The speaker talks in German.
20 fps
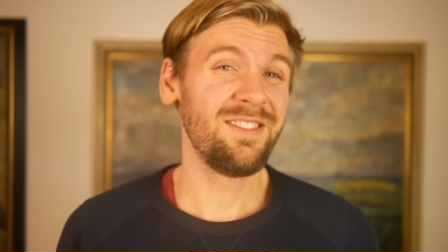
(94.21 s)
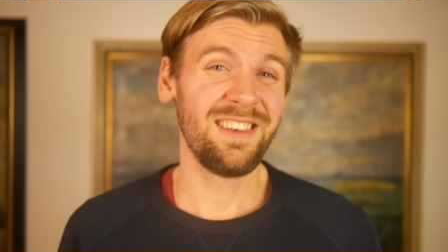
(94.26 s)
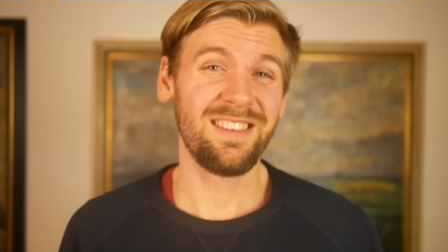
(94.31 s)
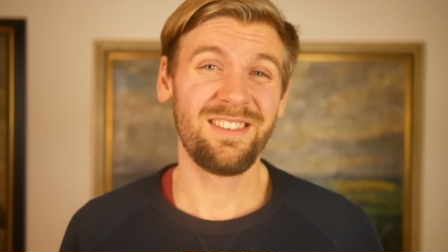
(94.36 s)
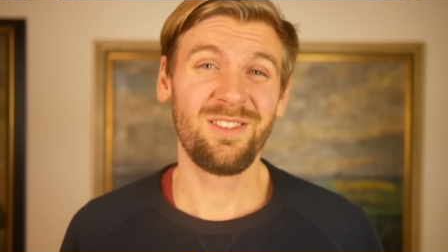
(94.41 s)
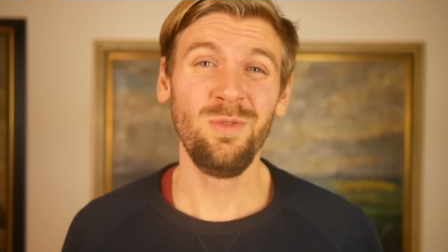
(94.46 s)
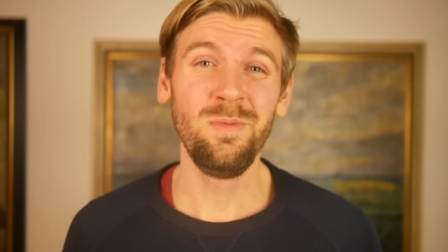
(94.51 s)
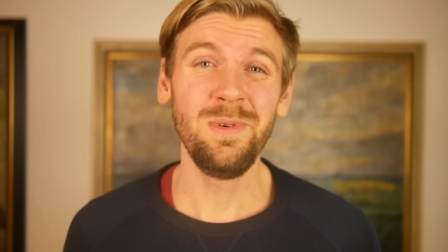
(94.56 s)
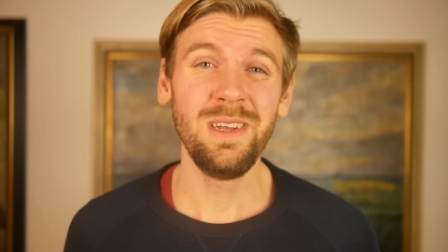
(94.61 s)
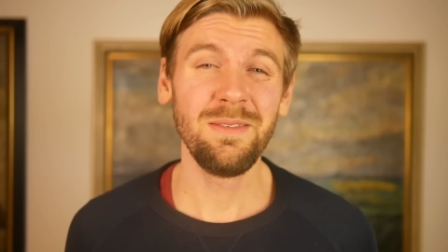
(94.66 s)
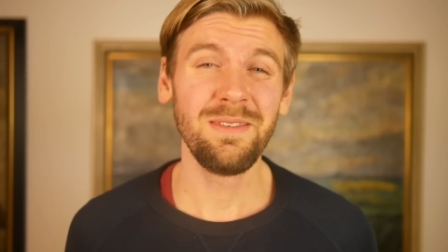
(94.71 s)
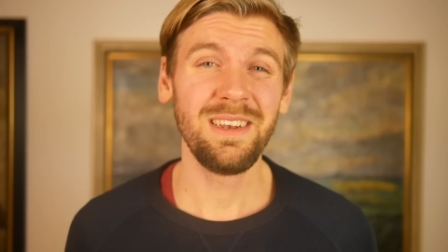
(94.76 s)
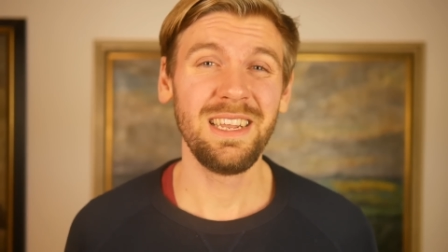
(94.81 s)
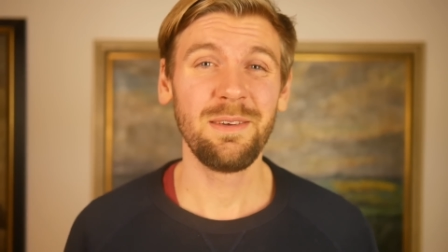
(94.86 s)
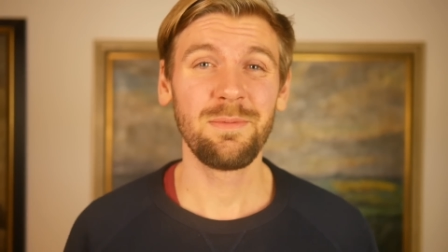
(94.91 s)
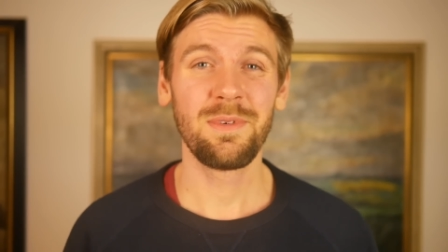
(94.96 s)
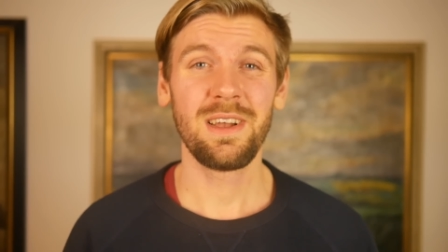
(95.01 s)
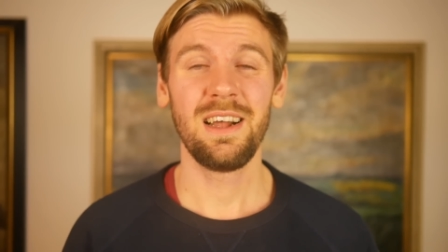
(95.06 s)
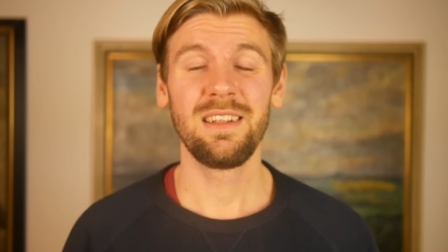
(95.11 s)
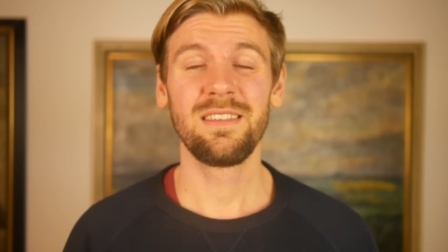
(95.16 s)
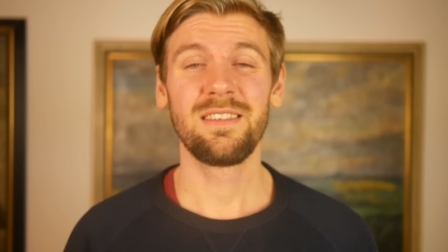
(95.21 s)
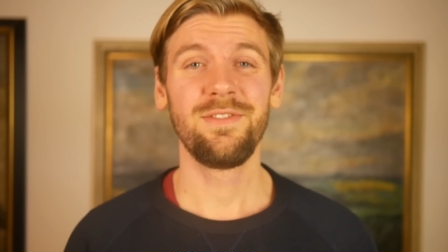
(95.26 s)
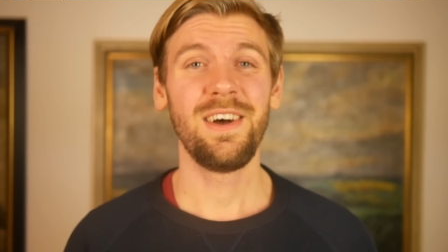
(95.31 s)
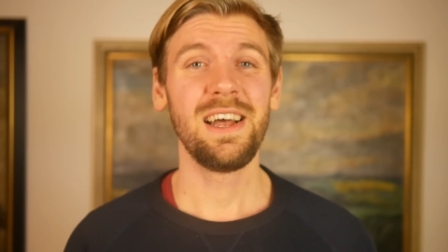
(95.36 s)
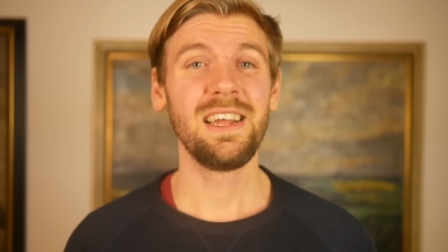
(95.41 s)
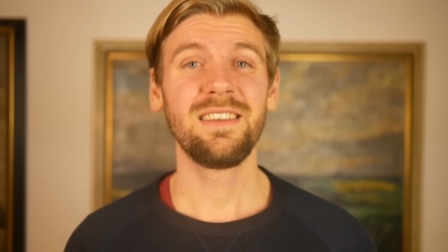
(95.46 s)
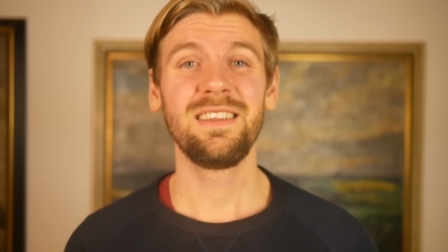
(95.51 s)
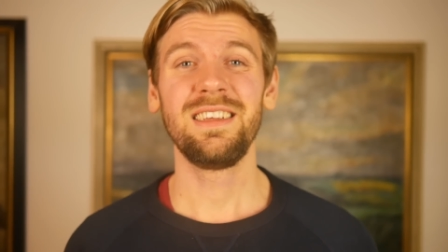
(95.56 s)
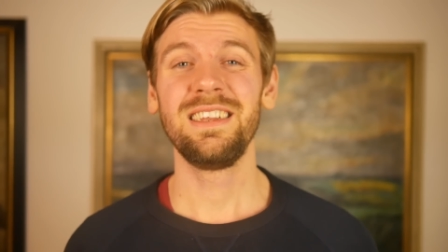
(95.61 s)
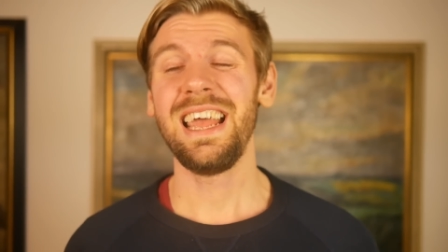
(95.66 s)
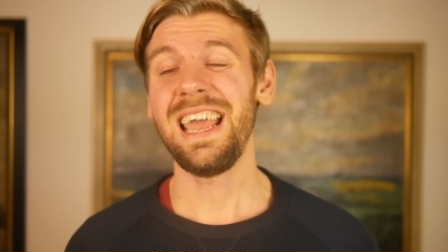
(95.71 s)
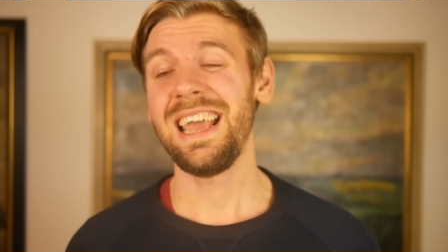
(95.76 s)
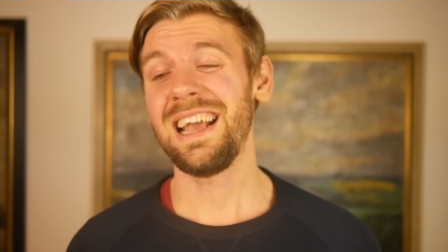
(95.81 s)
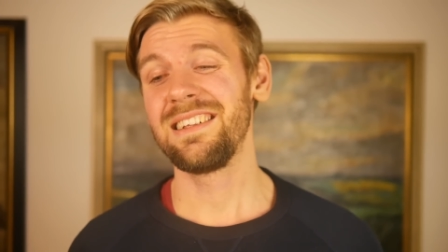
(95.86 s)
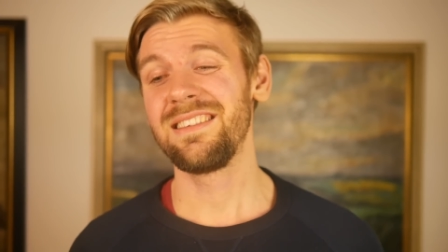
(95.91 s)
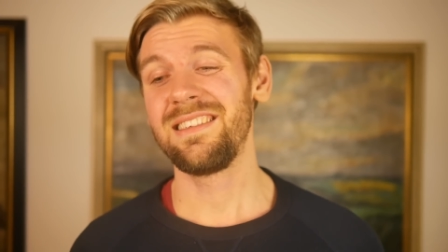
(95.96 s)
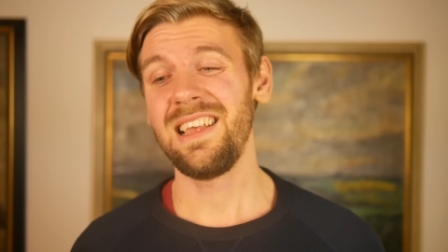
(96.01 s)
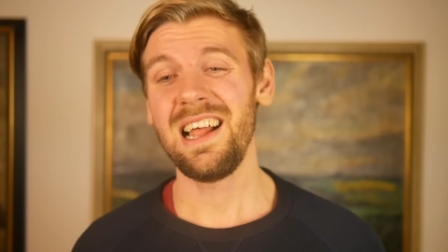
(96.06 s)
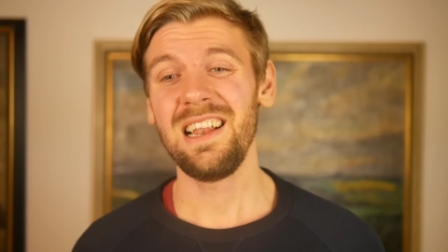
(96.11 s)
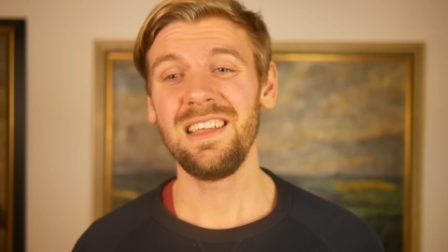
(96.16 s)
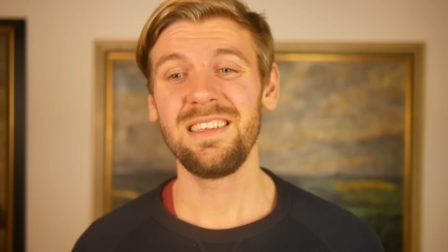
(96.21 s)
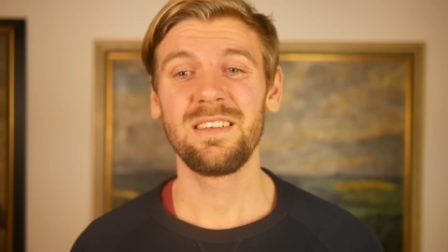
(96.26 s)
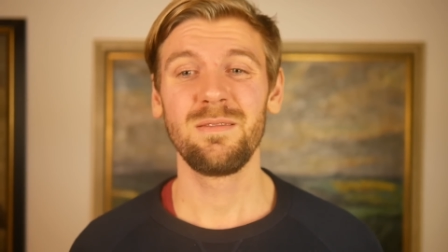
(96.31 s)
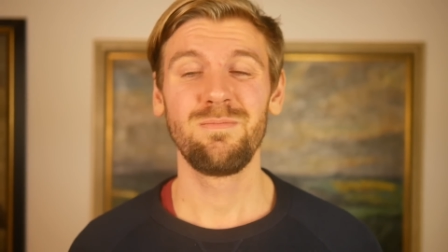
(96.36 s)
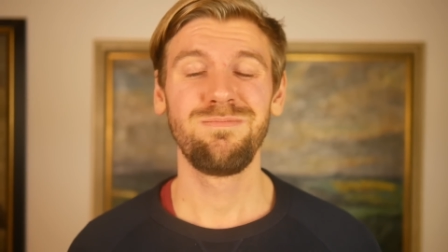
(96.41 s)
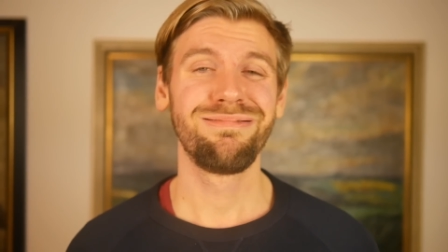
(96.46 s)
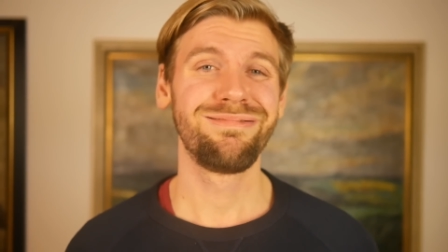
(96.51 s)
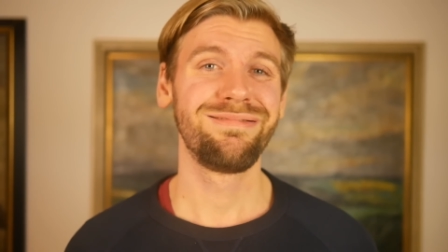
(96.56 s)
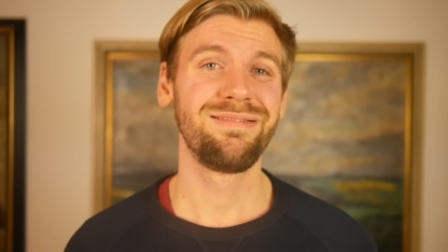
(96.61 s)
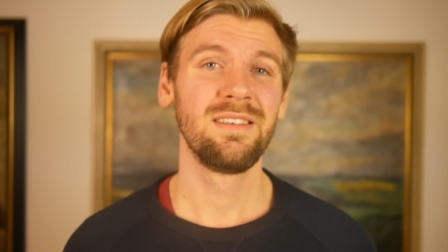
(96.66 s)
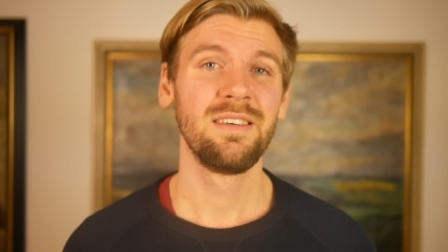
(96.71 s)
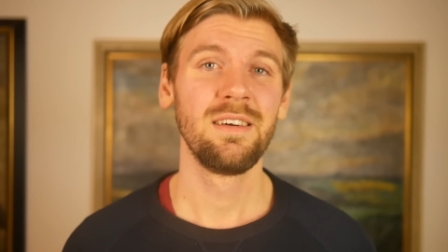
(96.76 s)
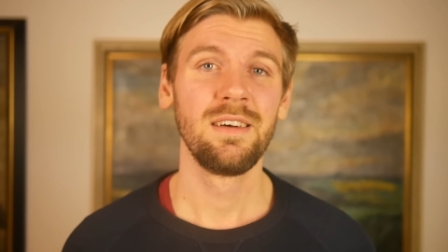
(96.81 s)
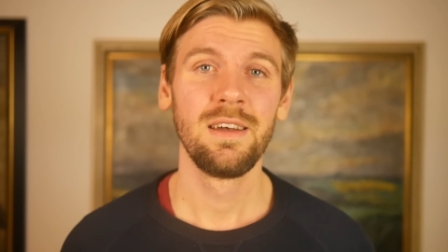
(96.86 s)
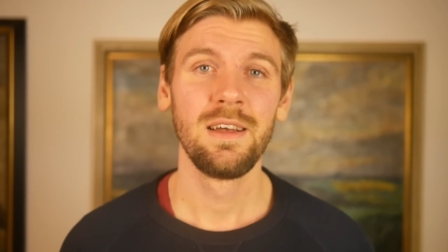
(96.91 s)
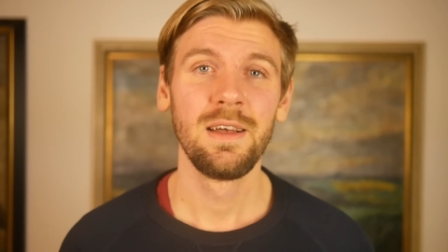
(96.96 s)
was du mitnehmen kannst, Valentin. Hey, ganz ehrlich, pff,